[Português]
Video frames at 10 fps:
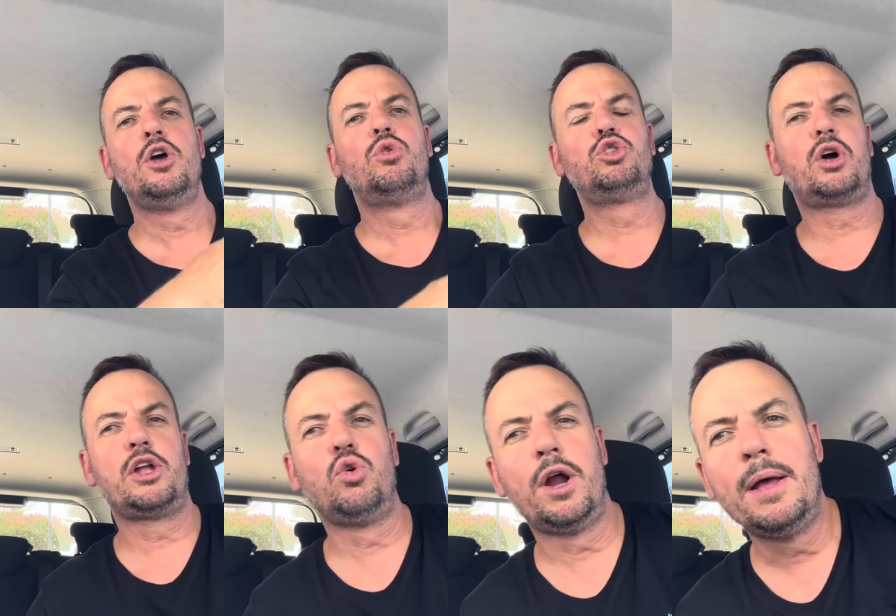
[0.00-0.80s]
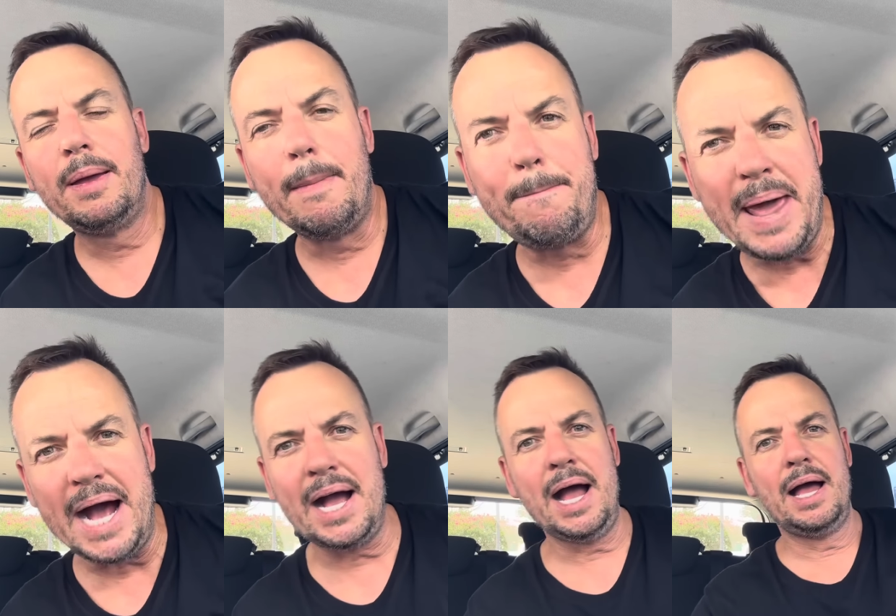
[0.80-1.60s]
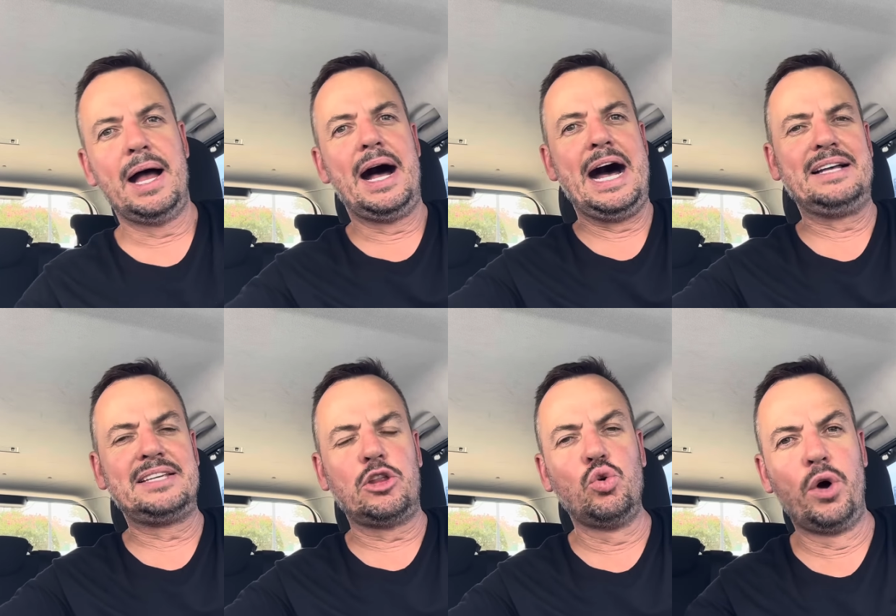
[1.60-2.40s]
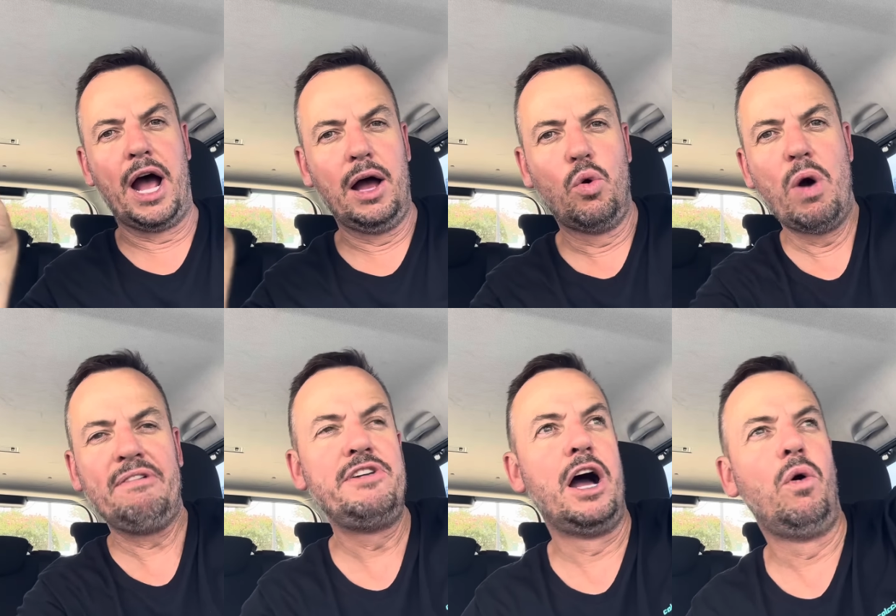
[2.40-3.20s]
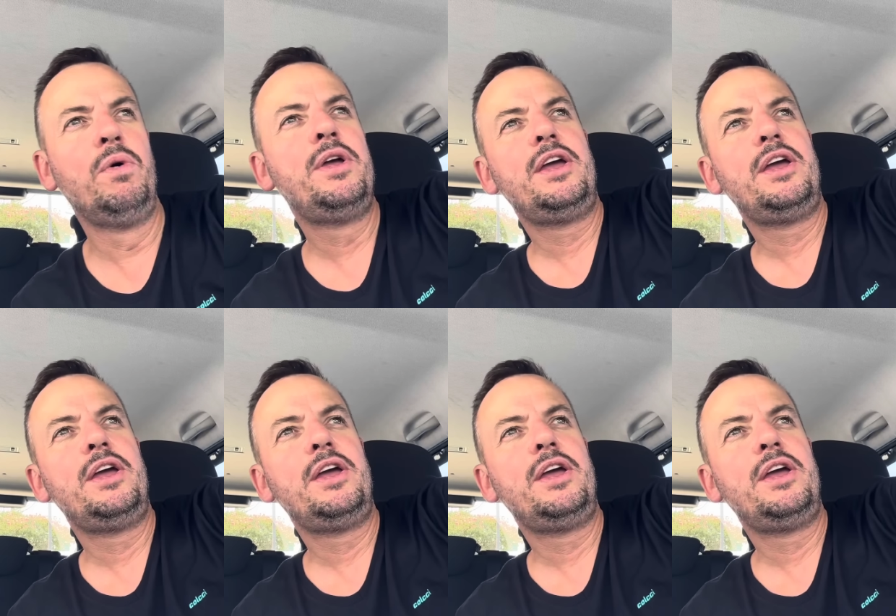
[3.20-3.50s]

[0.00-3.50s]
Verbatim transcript: o jogador pega a asa dura, o avião,